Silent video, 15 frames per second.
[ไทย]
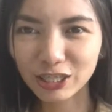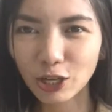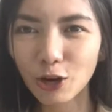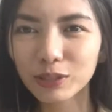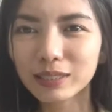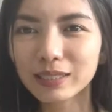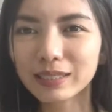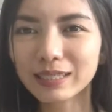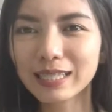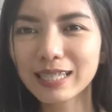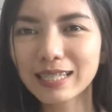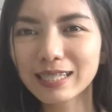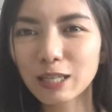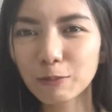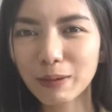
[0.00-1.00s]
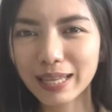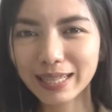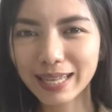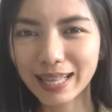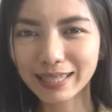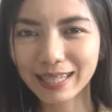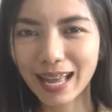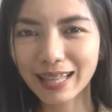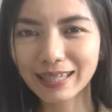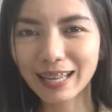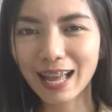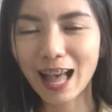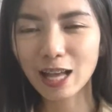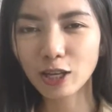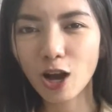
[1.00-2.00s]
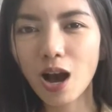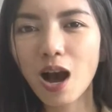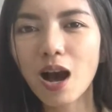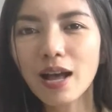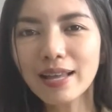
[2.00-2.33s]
ก่อนอื่นที่จะไปเรียนกันนะคะ ก็